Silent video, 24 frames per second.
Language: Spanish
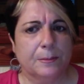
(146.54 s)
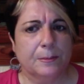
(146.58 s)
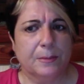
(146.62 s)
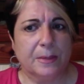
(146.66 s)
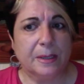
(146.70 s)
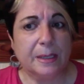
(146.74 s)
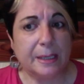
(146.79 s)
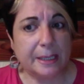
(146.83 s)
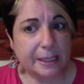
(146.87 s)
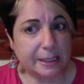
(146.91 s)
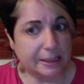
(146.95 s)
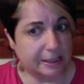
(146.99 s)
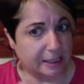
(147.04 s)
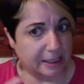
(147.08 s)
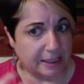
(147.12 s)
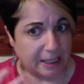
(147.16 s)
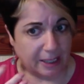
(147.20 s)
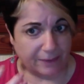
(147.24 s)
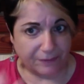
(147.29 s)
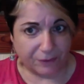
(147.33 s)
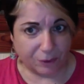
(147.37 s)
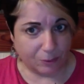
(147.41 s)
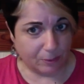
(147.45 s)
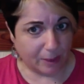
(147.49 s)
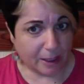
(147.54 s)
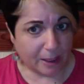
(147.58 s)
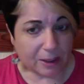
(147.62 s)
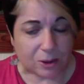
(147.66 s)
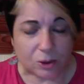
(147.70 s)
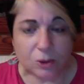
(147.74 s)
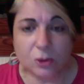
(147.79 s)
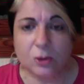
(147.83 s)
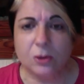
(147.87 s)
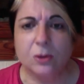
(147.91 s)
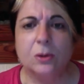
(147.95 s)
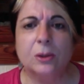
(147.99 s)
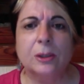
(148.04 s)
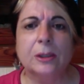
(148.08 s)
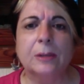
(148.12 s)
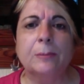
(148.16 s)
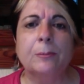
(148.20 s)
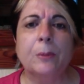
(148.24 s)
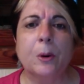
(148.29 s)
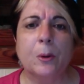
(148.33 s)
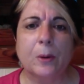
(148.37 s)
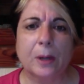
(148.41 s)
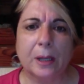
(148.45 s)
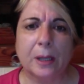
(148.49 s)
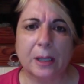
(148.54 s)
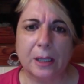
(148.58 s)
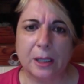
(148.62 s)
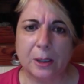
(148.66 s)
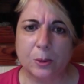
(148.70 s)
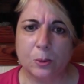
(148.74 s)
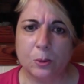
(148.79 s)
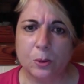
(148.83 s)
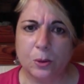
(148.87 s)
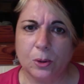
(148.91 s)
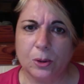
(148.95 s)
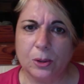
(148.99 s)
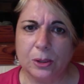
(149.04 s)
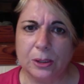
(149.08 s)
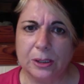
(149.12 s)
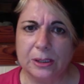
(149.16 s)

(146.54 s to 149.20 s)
Eh, te irás formando en Power Network